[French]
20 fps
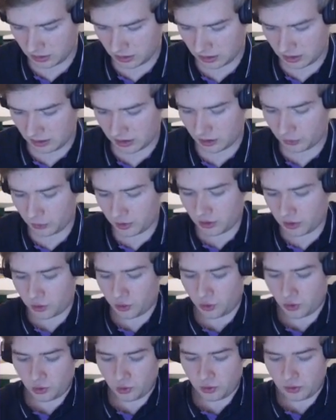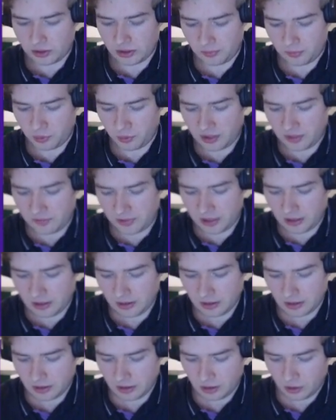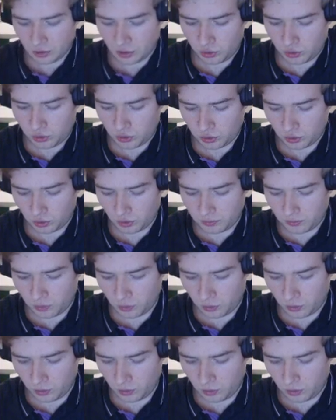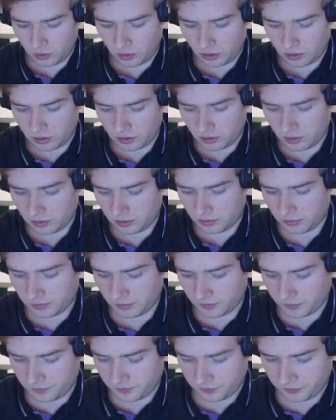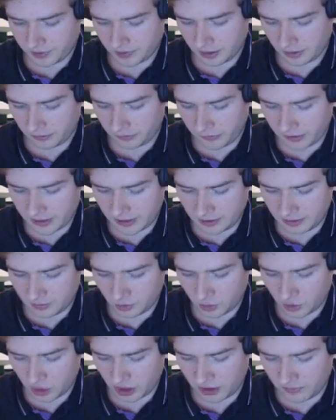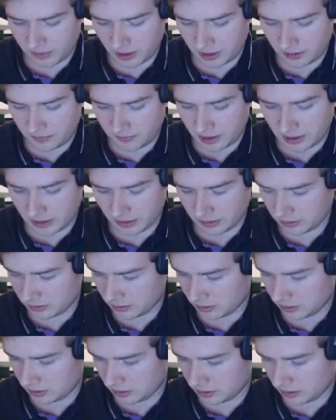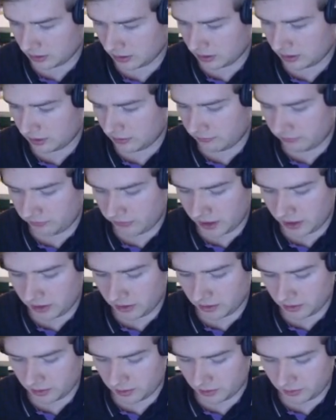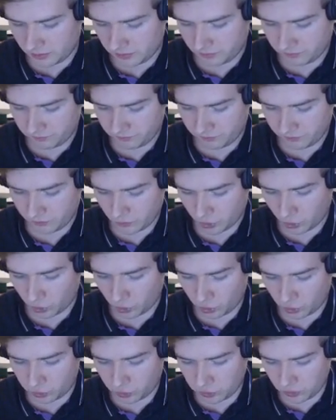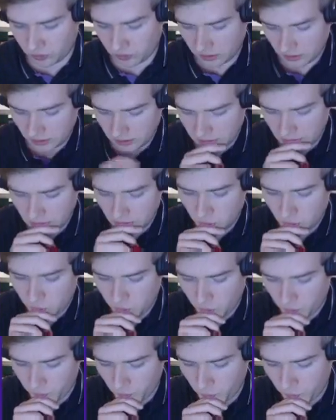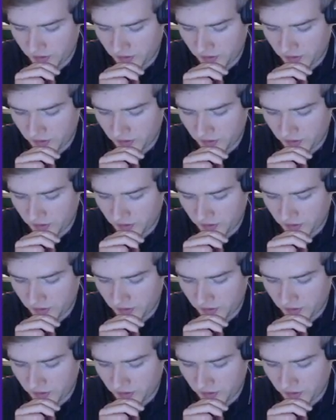Et ouais, je suis un peu débile sur mon... Euh, effectivement, j'ai bel et bien mis euh, retour sur mon,